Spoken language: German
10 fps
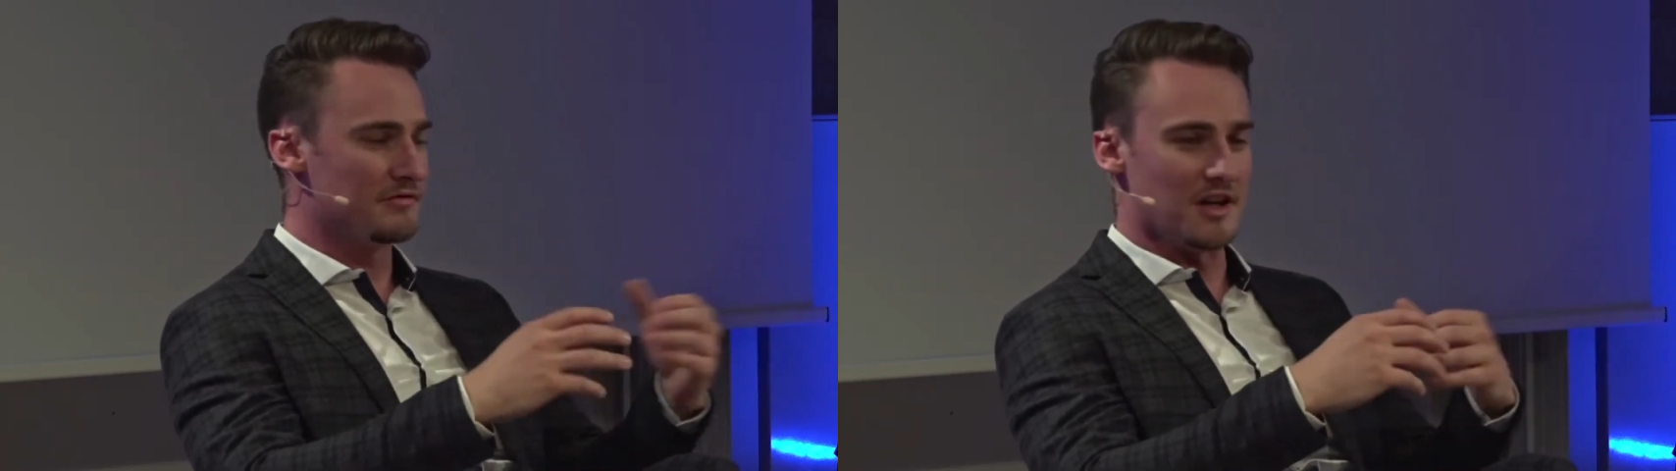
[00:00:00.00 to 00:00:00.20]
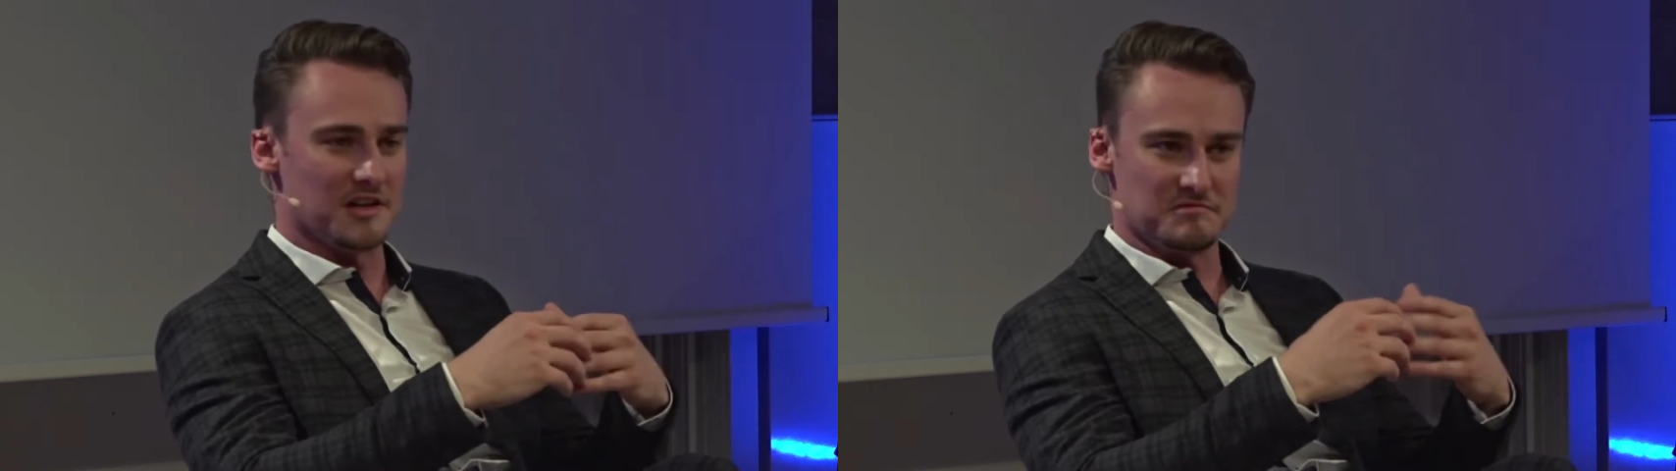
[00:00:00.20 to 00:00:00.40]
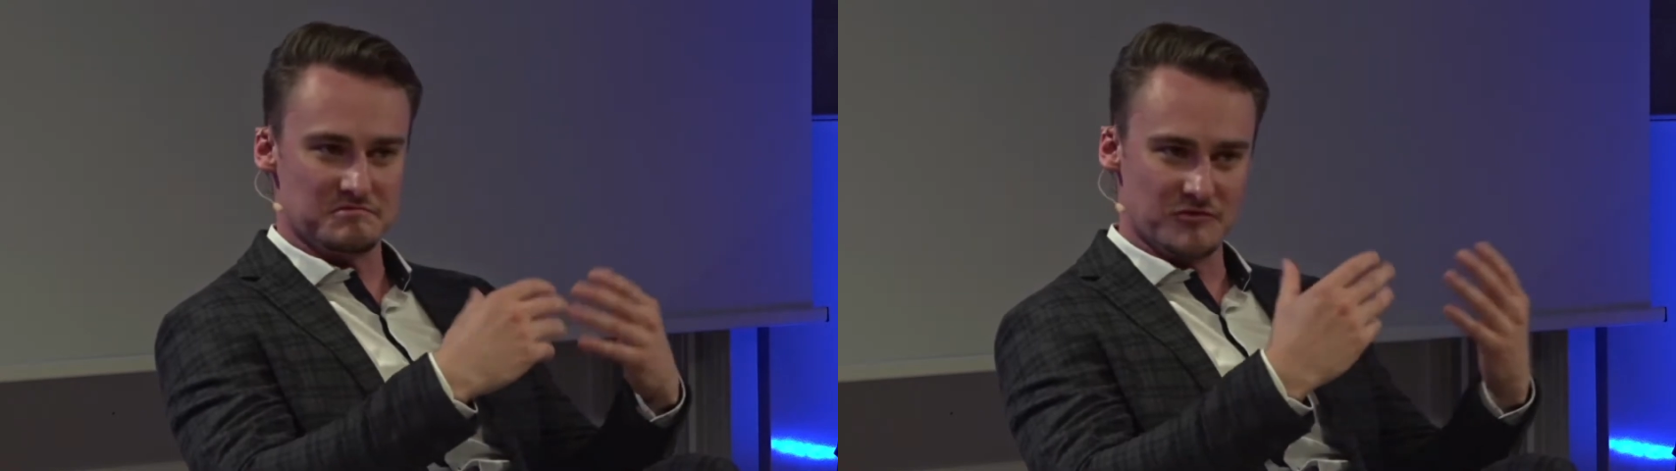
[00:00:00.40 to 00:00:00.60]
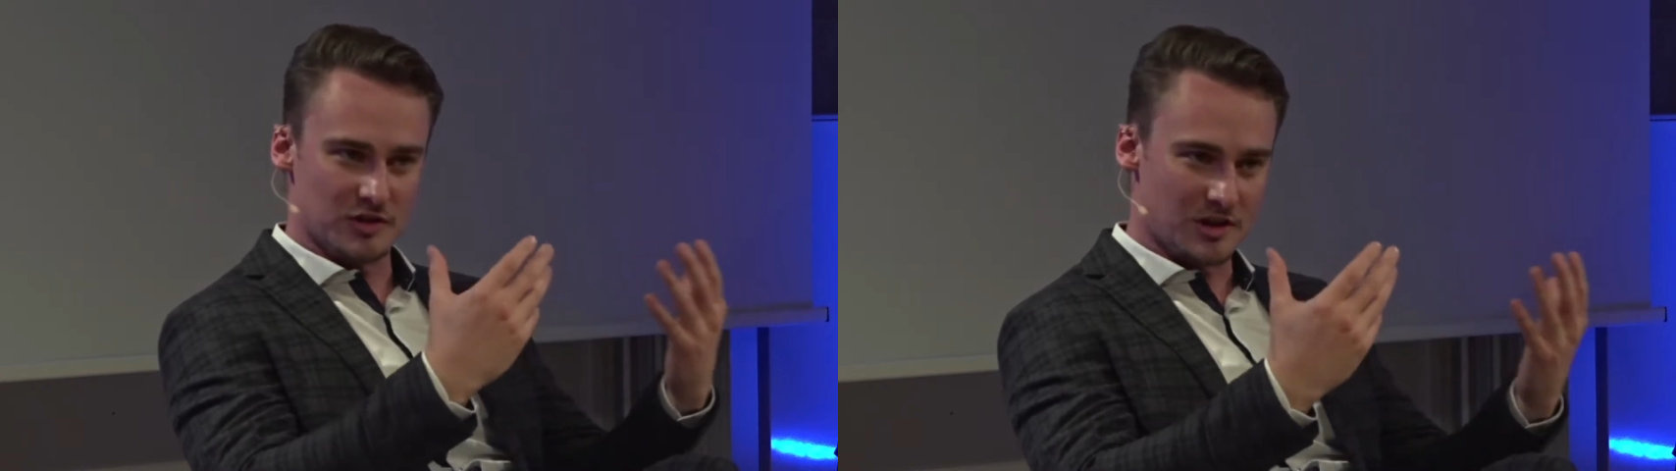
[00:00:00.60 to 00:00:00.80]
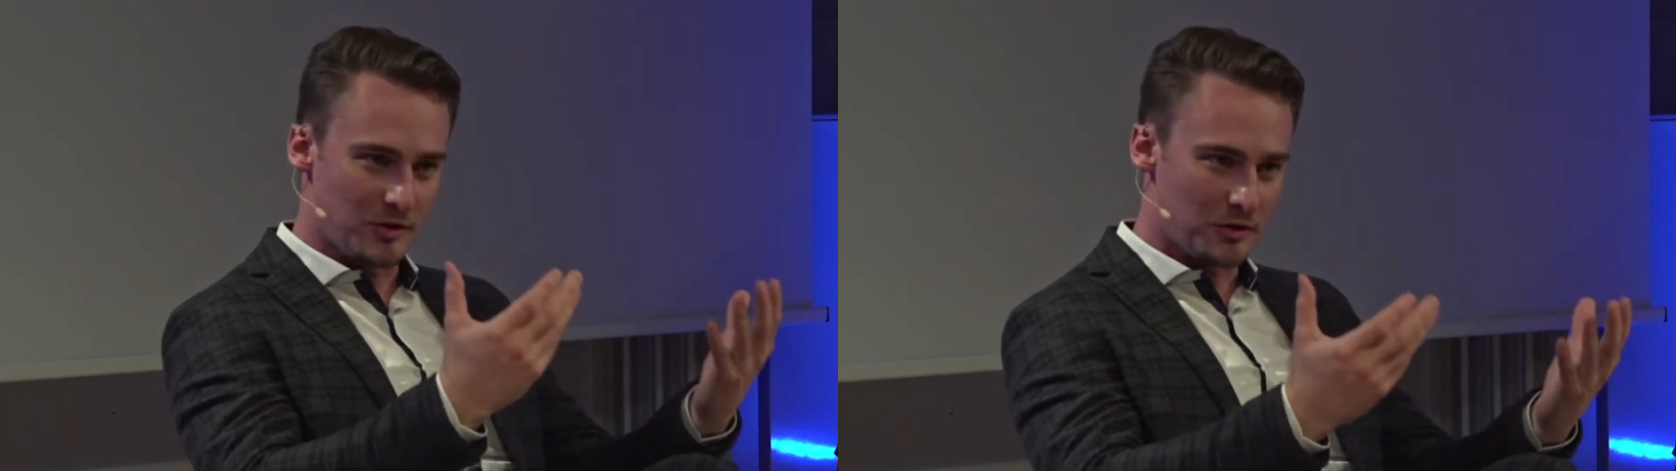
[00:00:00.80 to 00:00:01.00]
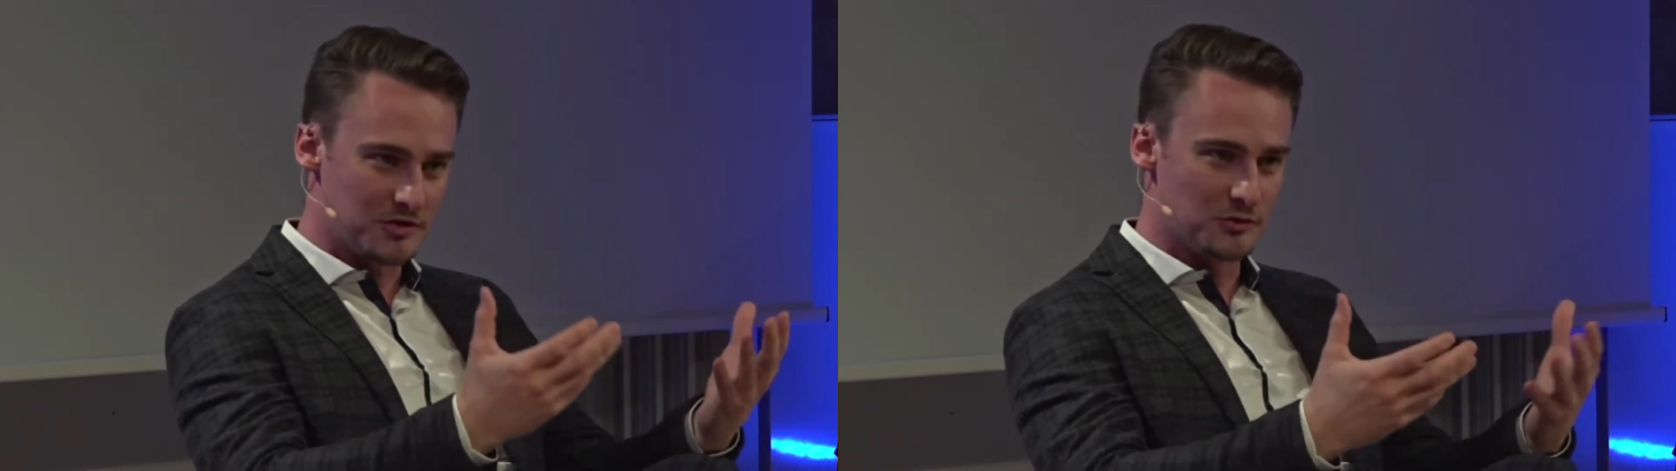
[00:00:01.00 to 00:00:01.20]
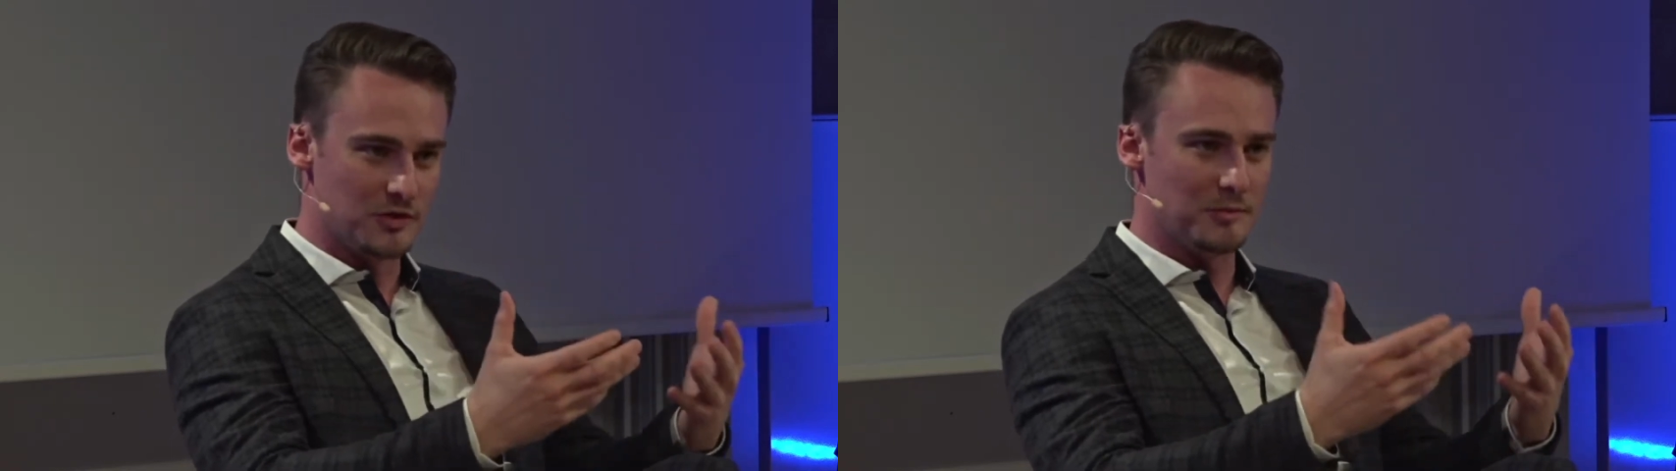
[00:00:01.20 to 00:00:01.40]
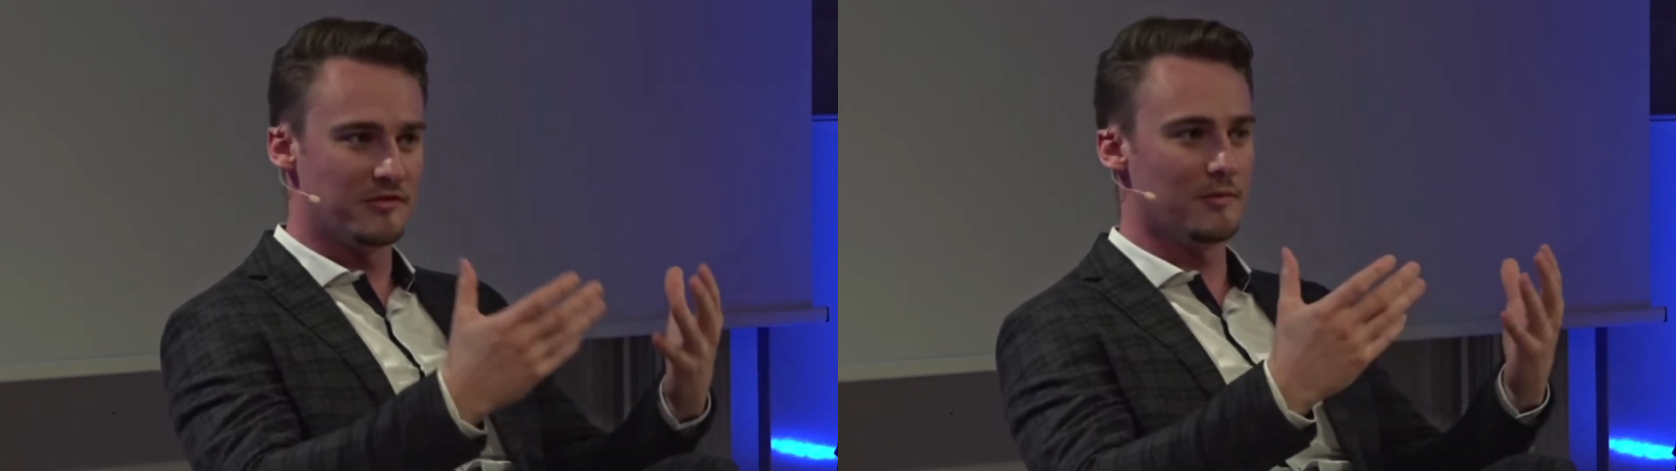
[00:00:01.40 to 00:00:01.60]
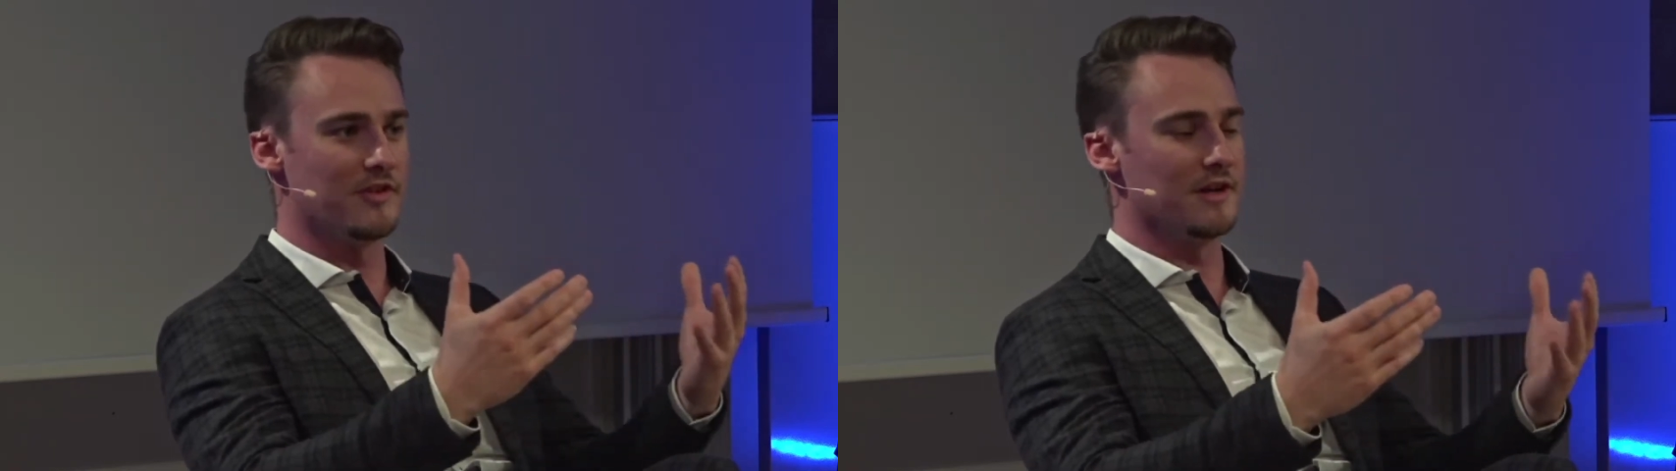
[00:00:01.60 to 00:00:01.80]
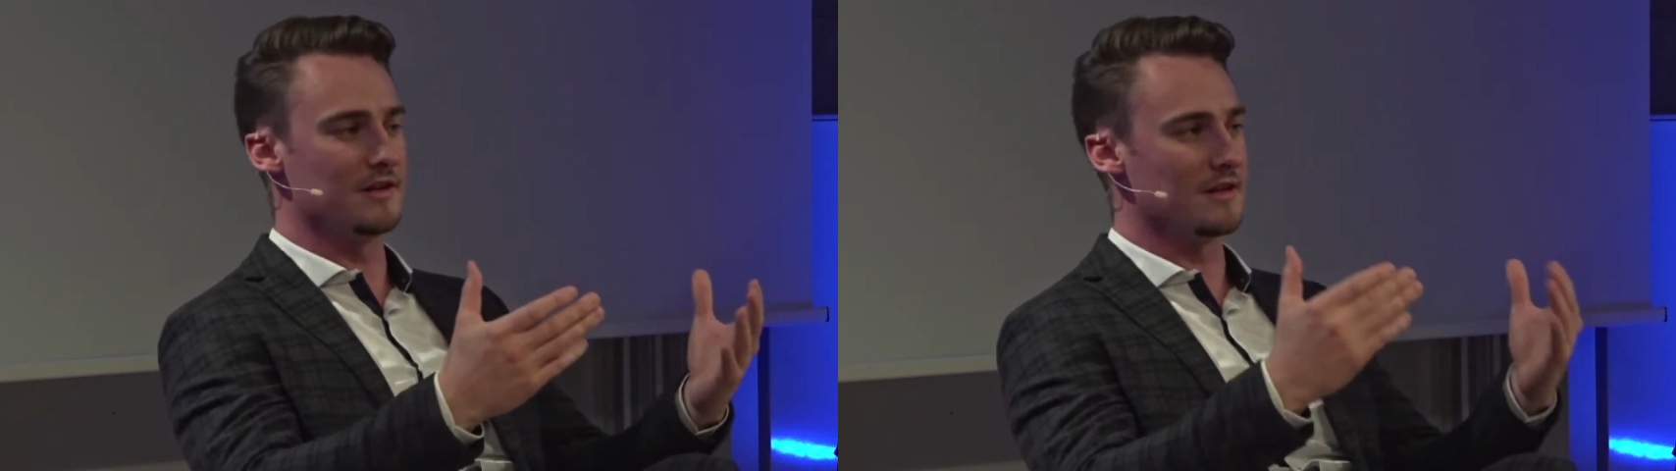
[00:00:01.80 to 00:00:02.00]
vielleicht wird er aber auch zunehmend verpflichtet.